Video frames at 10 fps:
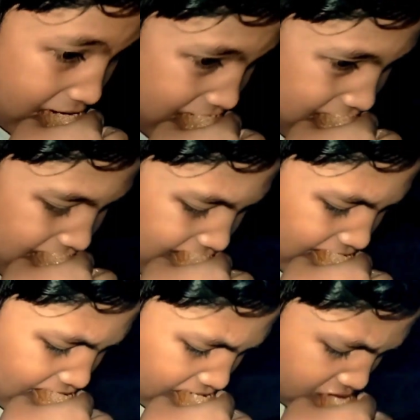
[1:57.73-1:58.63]
দোকানে আমার
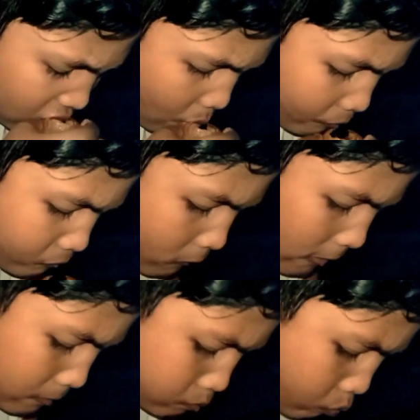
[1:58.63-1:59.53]
ছেলে ফুচকা
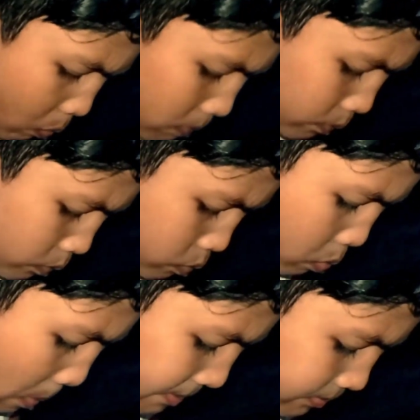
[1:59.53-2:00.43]
খাচ্ছে
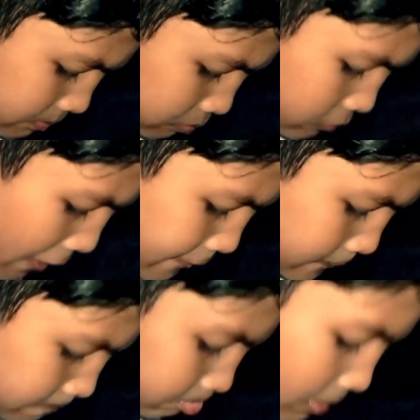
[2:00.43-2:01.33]
আর
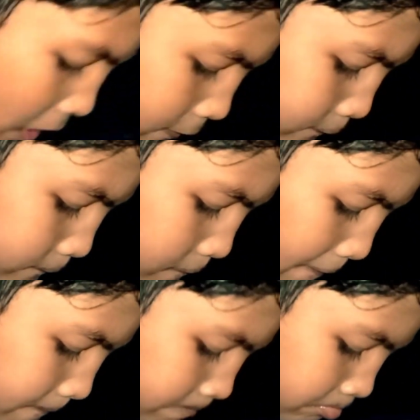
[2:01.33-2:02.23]
এখন আমি পুরোটা
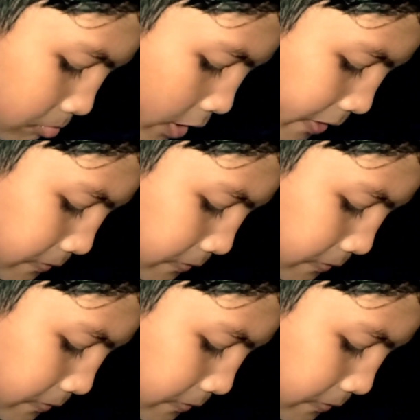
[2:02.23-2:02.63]
ঢোকা মুখে